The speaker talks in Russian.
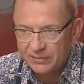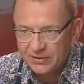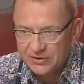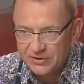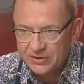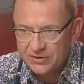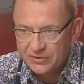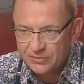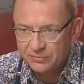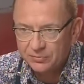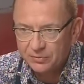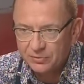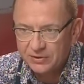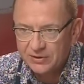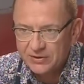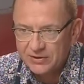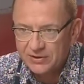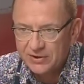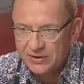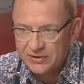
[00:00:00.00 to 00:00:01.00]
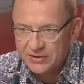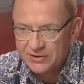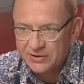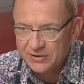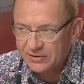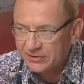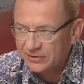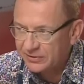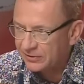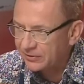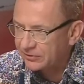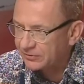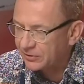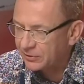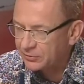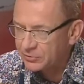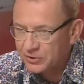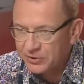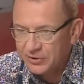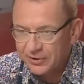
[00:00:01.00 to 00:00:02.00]
посредством фонда «Династия» в
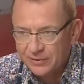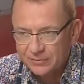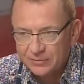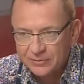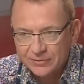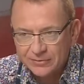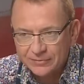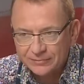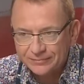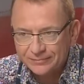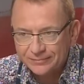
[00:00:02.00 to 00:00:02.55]
научные работы.